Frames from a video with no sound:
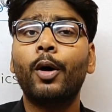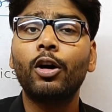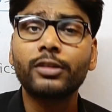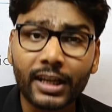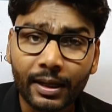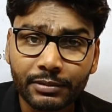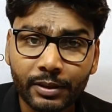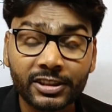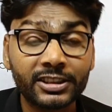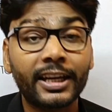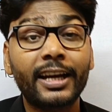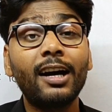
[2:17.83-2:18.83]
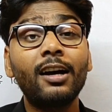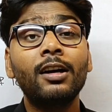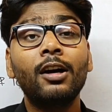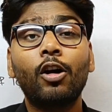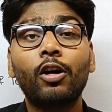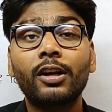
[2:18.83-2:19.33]
बहुत आराम से बन जाएगा
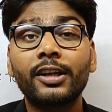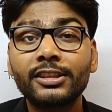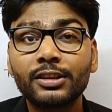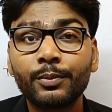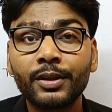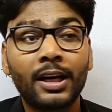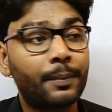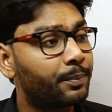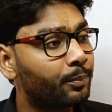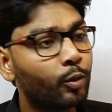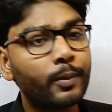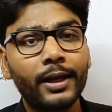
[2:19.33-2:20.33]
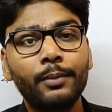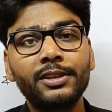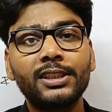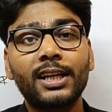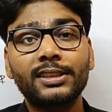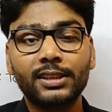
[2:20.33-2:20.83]
और इसमें आप मोबाइल
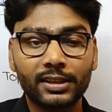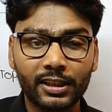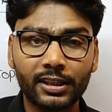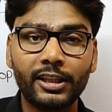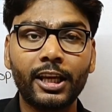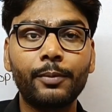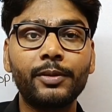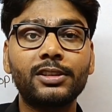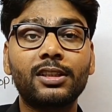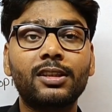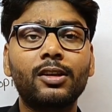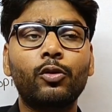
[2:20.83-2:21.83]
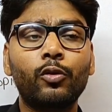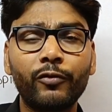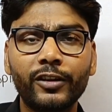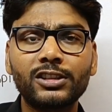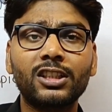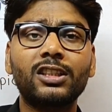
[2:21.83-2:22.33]
भी चला सकते हैं देख भी सकते हैं
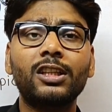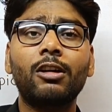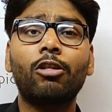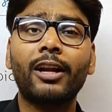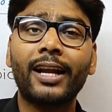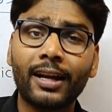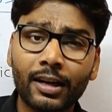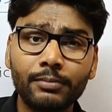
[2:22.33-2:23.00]
घूम फिर सकते हैं और